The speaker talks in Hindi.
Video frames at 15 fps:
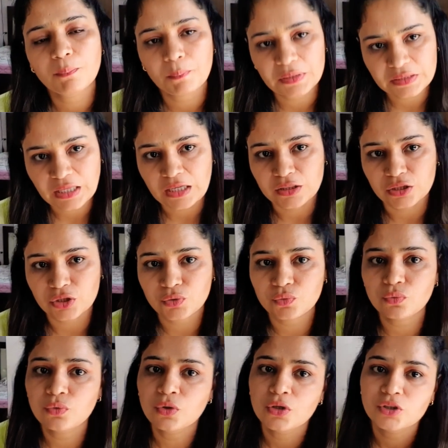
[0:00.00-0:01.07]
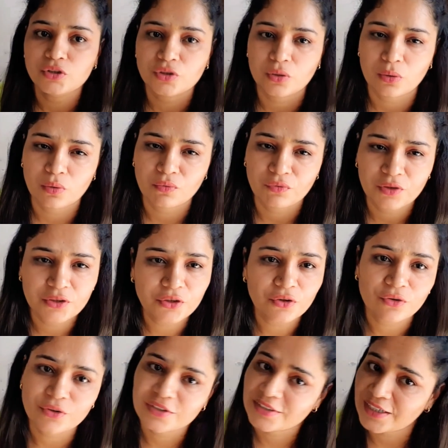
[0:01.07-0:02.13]
बताती हूँ चलो
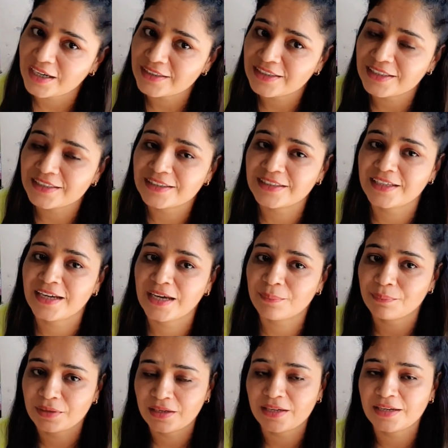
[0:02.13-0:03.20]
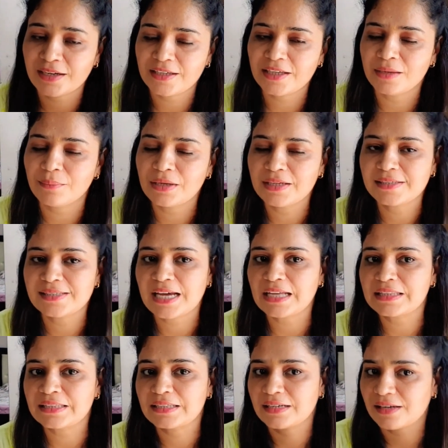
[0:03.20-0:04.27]
वीडियो को स्टार्ट करते हैं बने रहिए मेरे
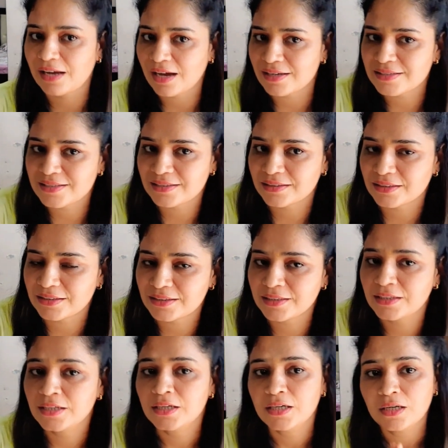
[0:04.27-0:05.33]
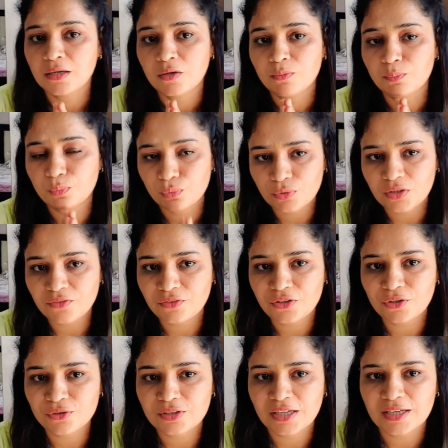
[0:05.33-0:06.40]
साथ लास्ट तक पूरी
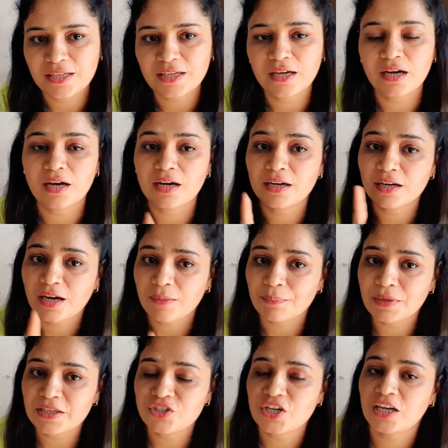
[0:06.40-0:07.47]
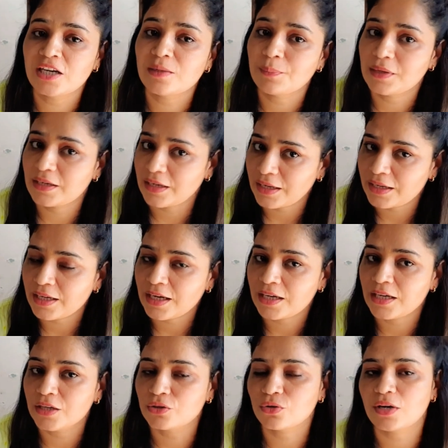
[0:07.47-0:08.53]
वीडियो देखिएगा अगर आप मेरे चैनल पे नए आए
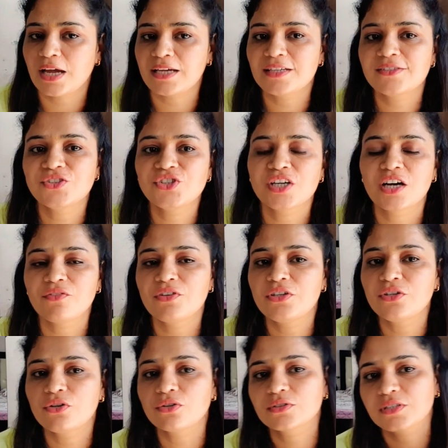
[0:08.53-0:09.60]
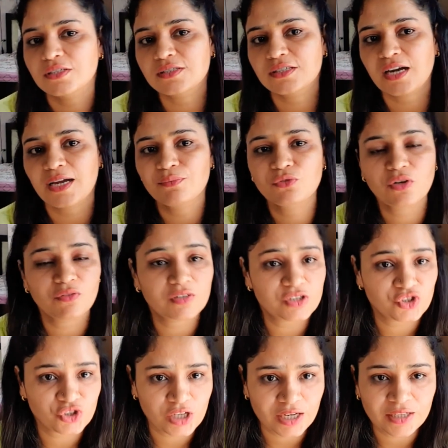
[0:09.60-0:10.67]
हैं तो लाइक कीजिएगा वीडियो को सब्सक्राइब टू अवर
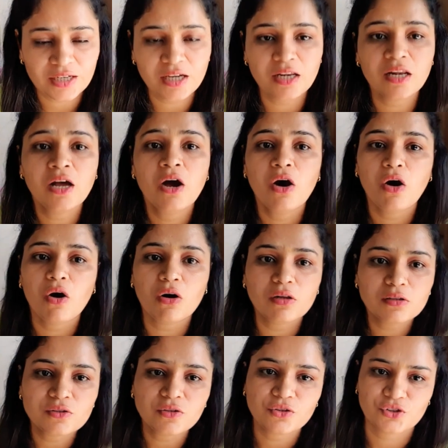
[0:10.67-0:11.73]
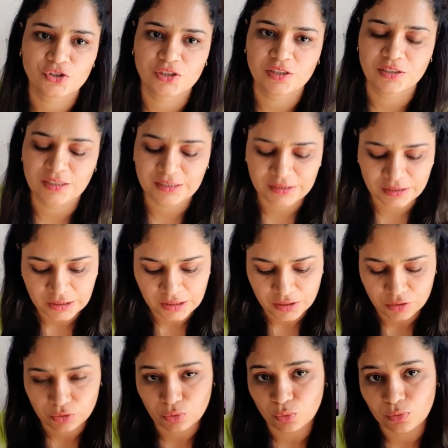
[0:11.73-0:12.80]
चैनल ऑल्सो शेयर इट
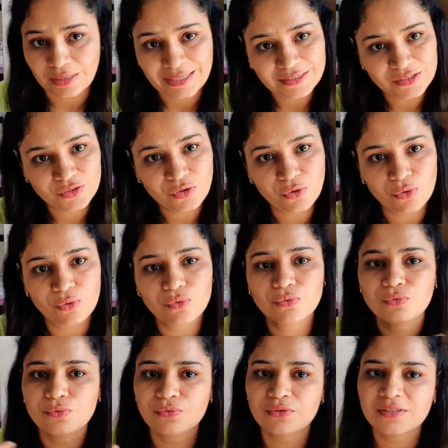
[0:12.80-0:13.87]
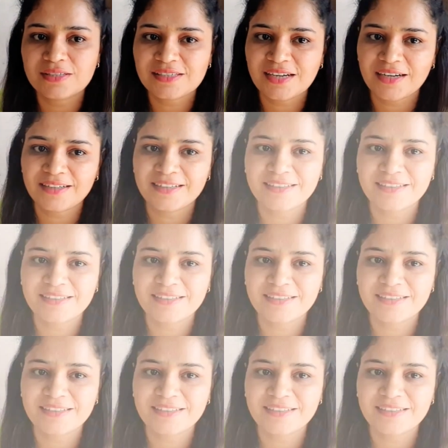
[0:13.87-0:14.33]
तो लेट्स गो स्टार्ट